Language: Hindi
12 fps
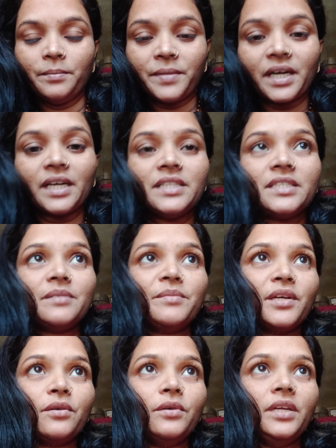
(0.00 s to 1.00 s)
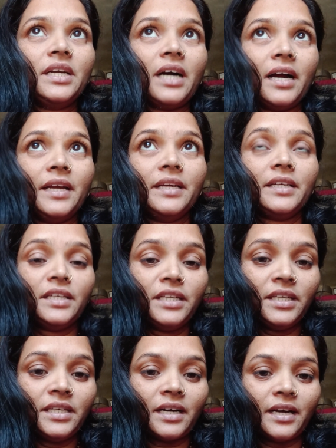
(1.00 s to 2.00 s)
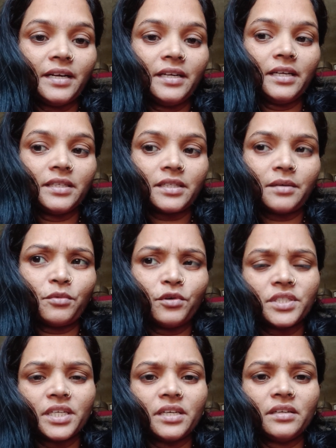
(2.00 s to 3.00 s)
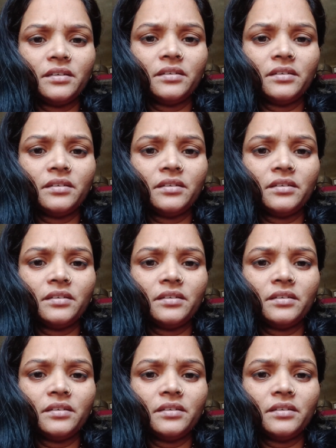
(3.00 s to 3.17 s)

प्रेगनेंसी में गोली खाए कि नहीं खाए ऐसा बहुत सारे